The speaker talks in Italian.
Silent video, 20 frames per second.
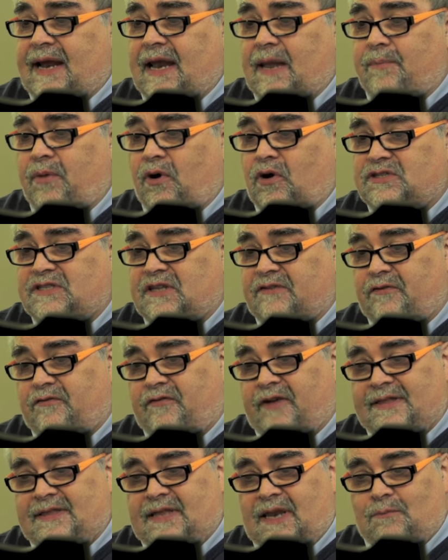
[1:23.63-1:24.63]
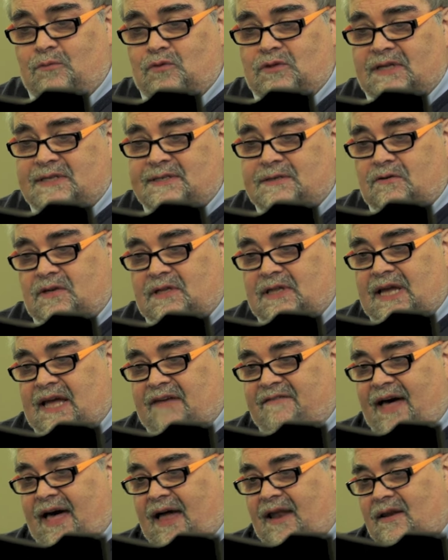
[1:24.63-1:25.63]
alla posta fu fatta la mutazione dei
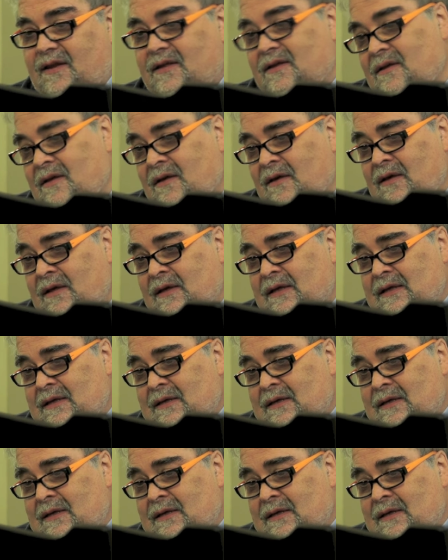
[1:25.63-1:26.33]
cavalli